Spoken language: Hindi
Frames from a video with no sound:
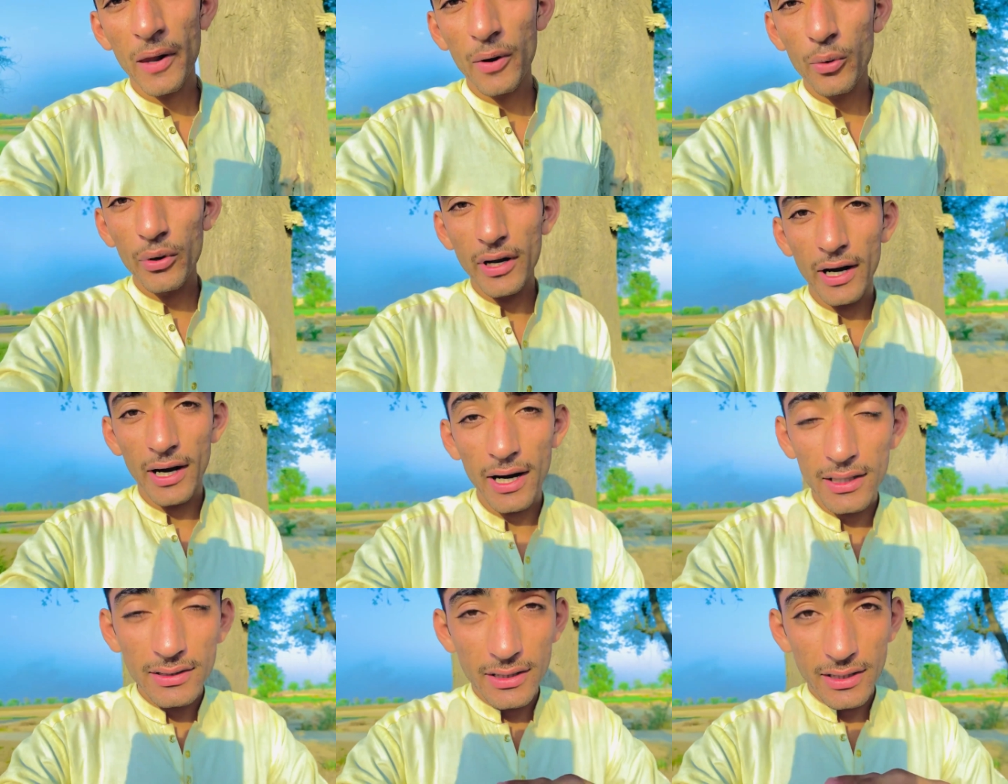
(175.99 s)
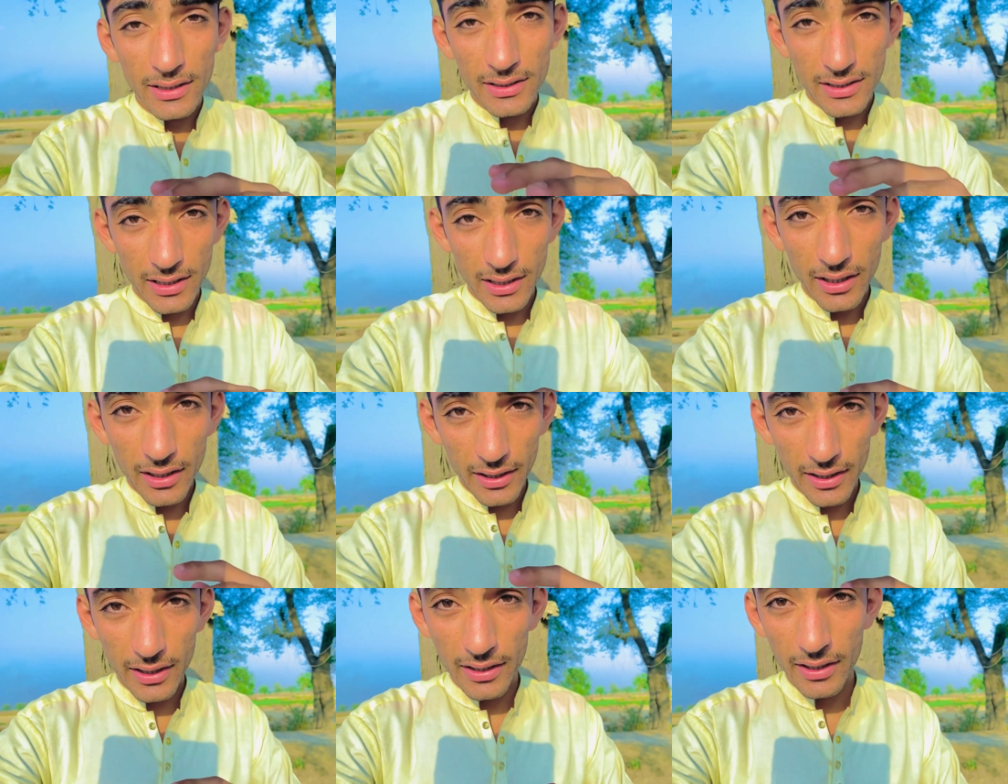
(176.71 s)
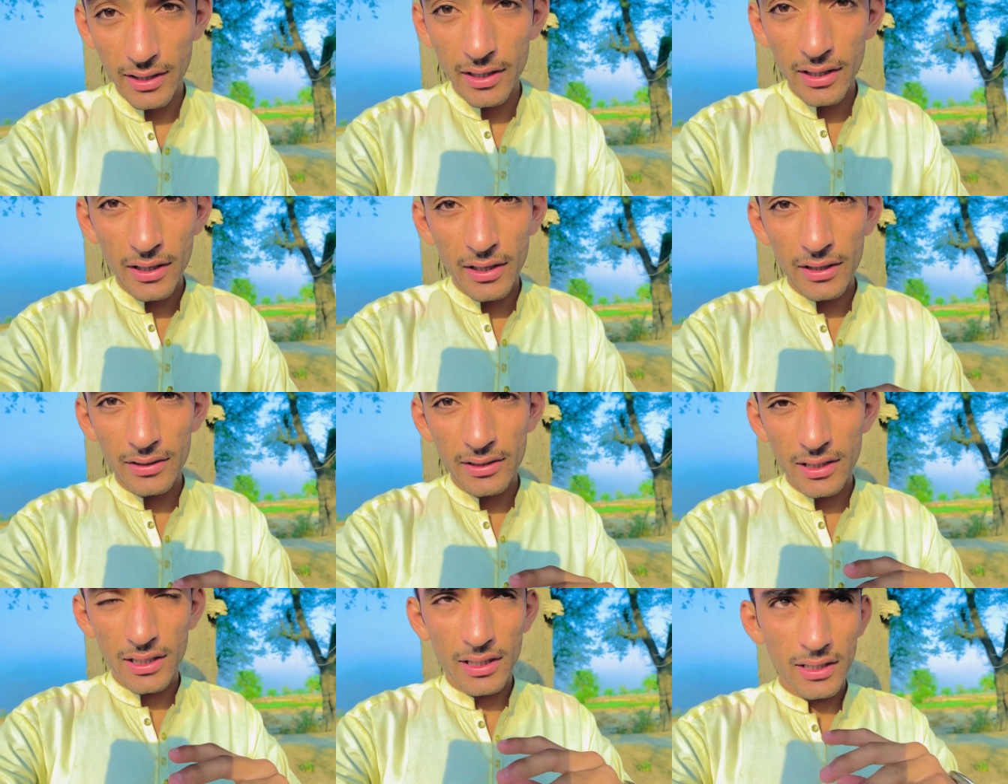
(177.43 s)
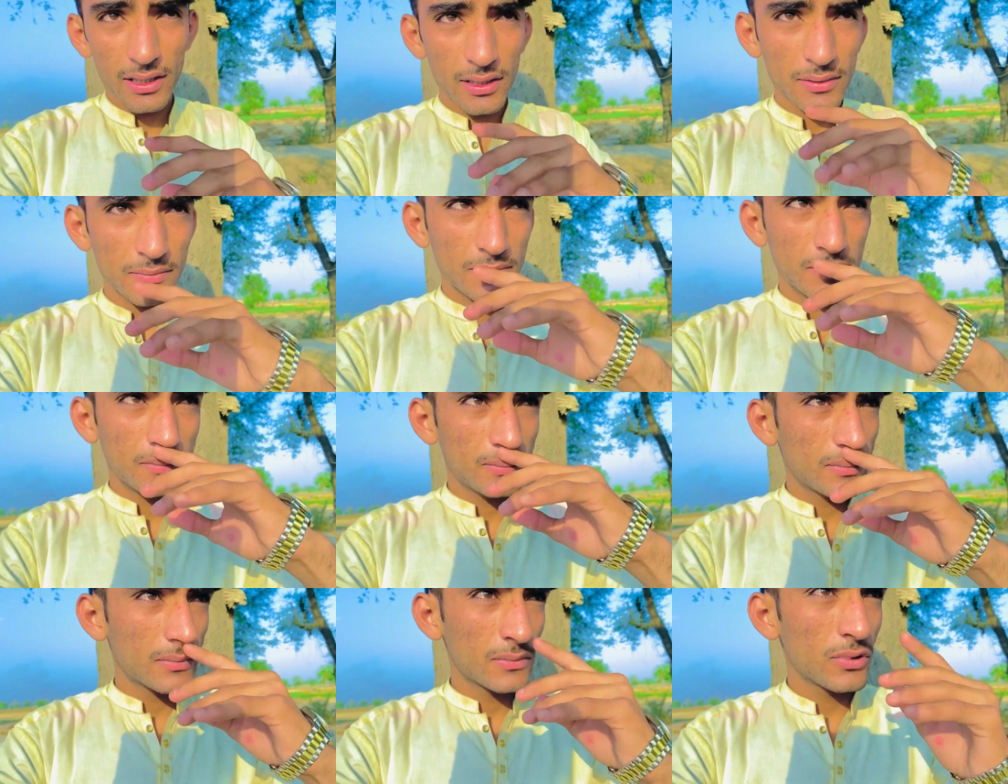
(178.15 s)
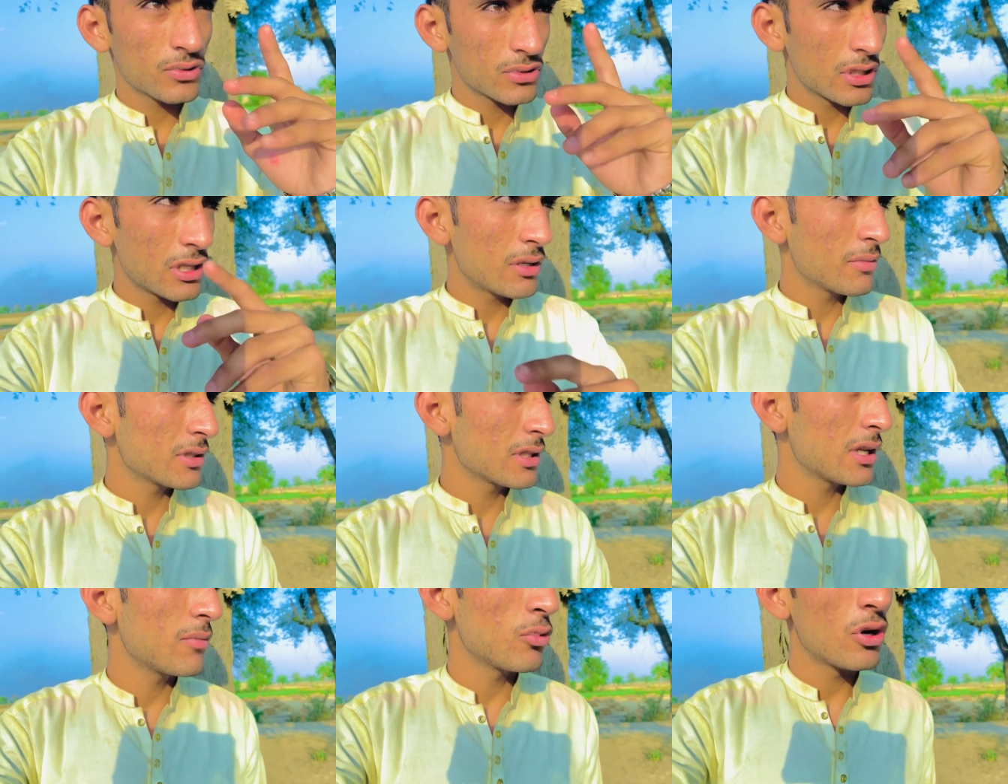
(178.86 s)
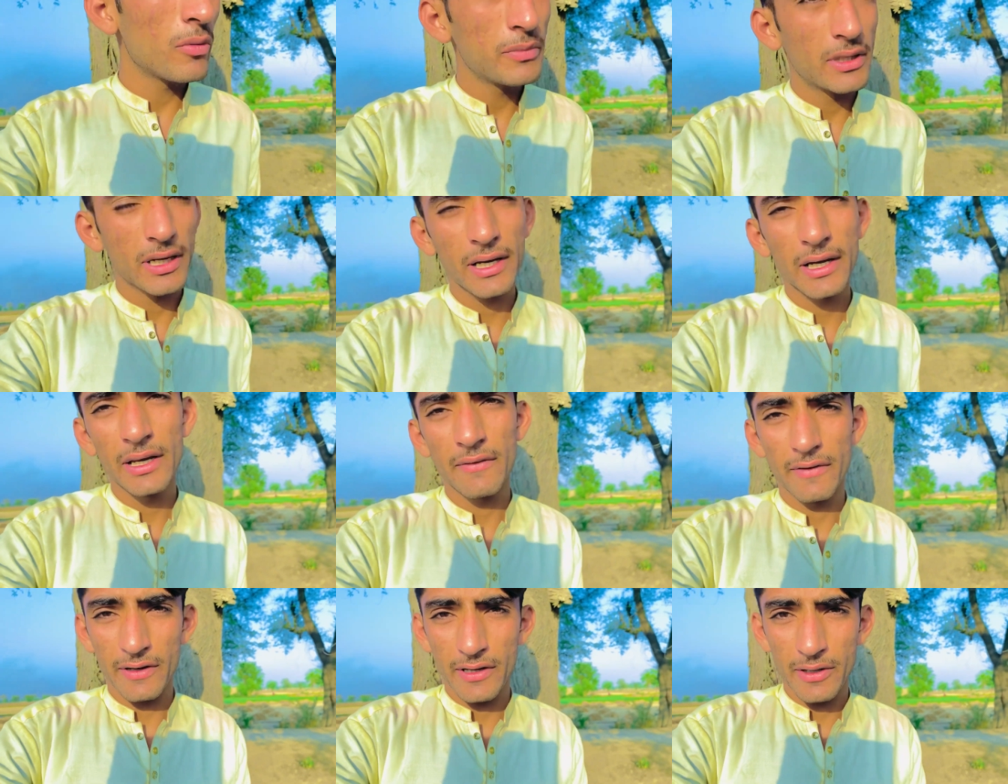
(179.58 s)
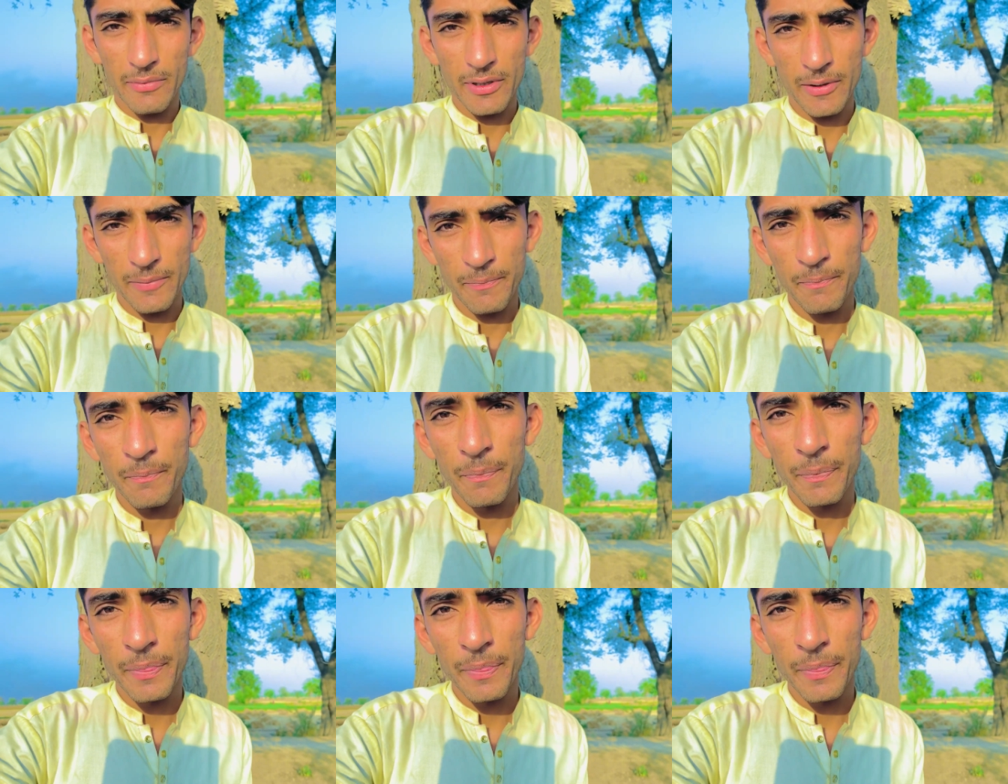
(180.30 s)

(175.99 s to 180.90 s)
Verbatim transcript: कोई हद इंतहा कहनी तो तुसा ना मतलब मोहब्बत कहनी बढ़नी पे